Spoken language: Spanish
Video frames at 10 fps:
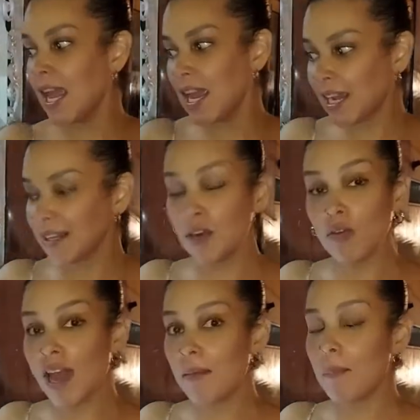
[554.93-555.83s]
En este
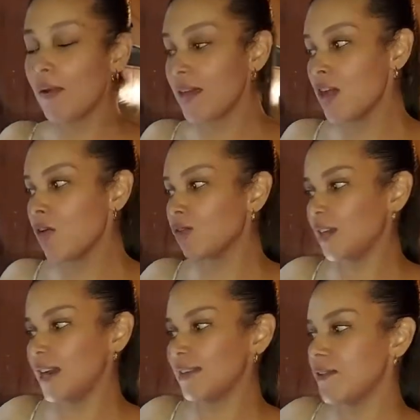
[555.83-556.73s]
lugar pueden
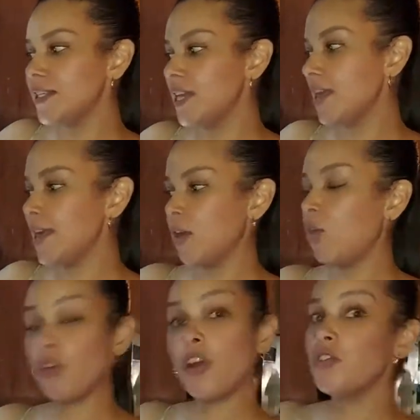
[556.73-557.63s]
encontrar ceviche desde
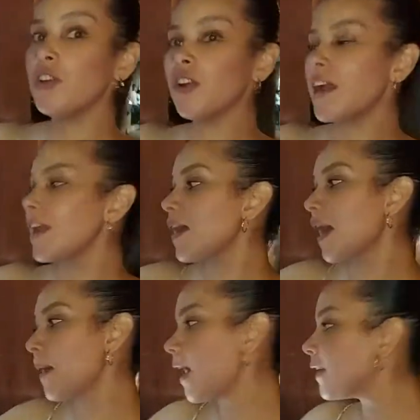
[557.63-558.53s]
los 2 dólares
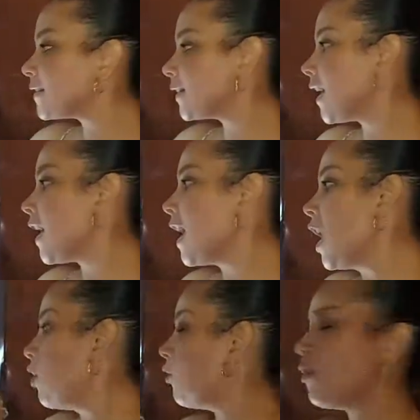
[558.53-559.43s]
hasta
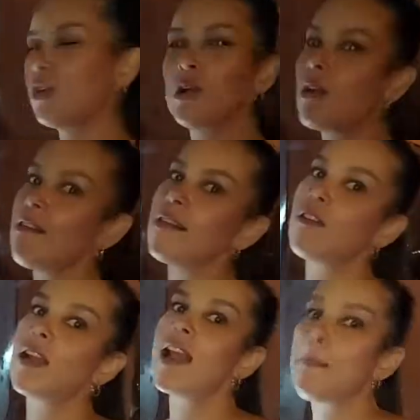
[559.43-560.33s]
los 9
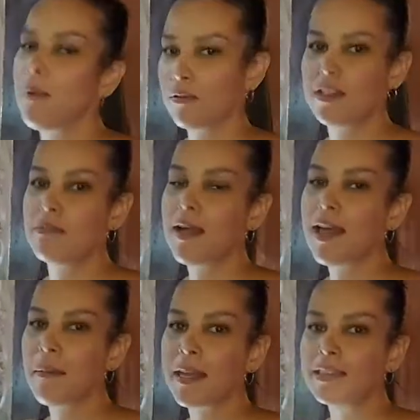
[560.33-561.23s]
dólares
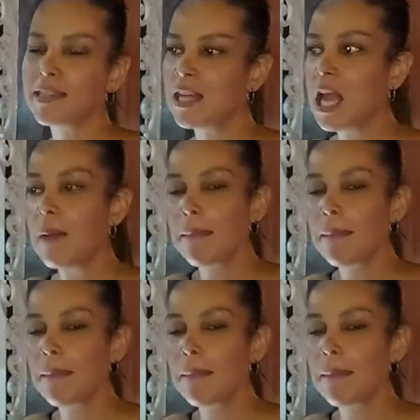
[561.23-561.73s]
aproximadamente.